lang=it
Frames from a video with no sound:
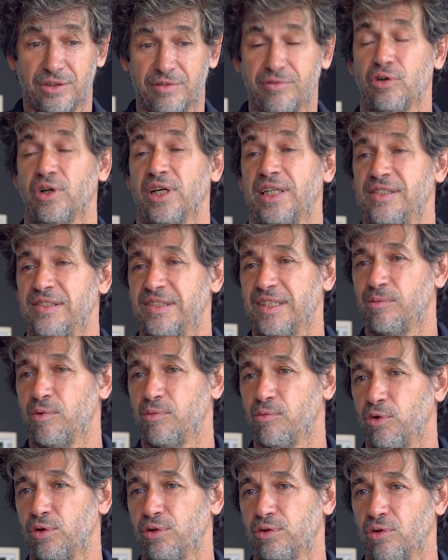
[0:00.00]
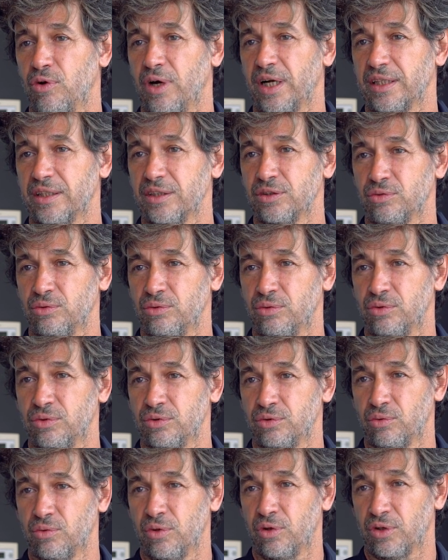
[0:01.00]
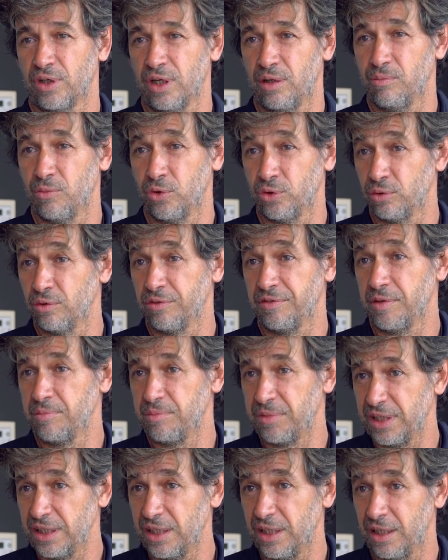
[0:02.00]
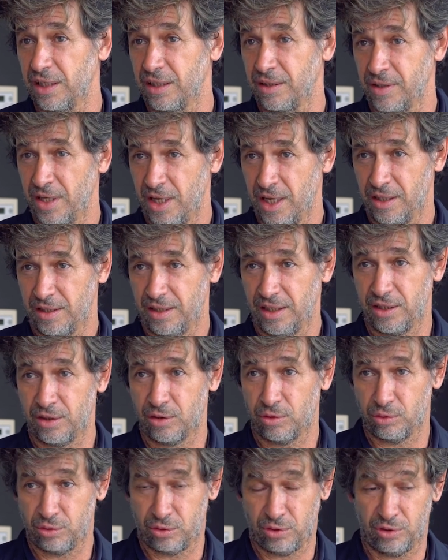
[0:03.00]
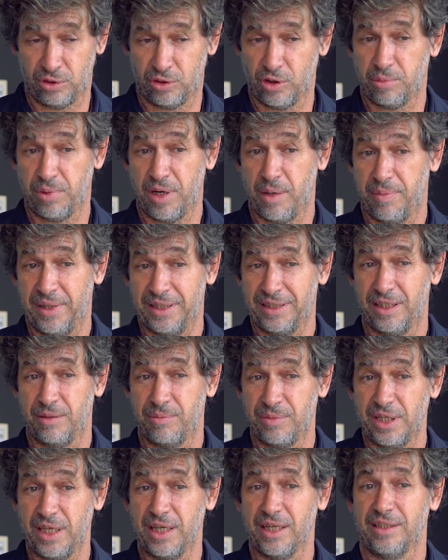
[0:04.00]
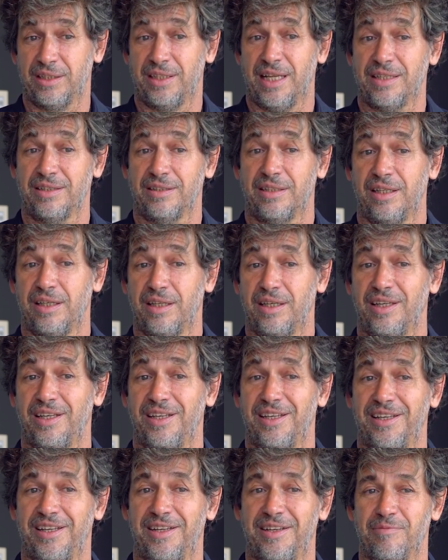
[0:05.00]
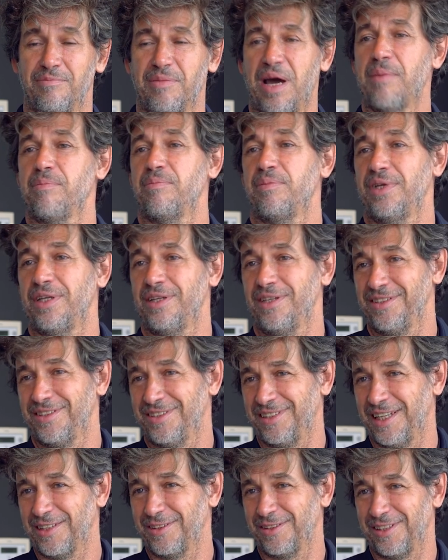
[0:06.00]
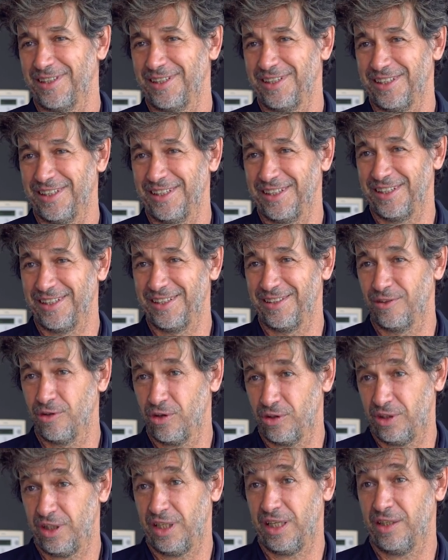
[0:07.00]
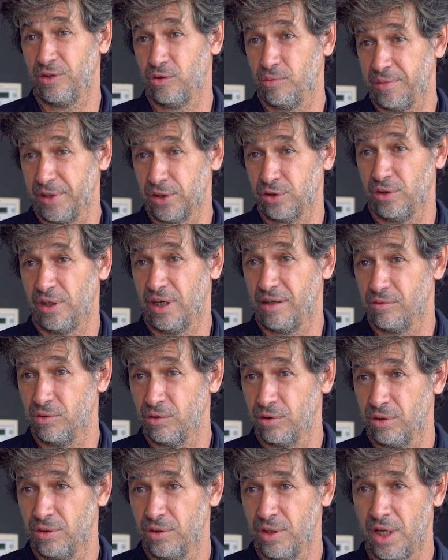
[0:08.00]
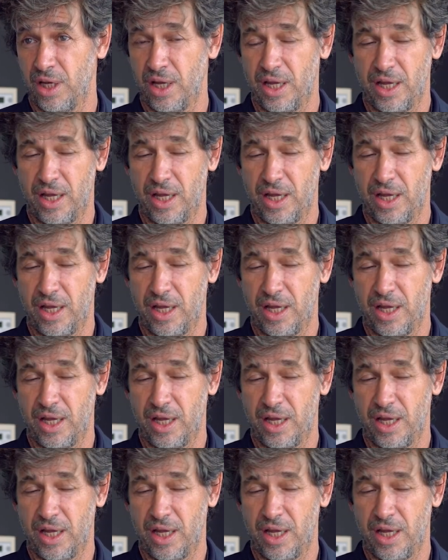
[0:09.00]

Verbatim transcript: ci focalizziamo molto anche su, su quello che è il mondo femminile dell'inclusione. Dopo la pandemia tante mamme, tante donne hanno perso il lavoro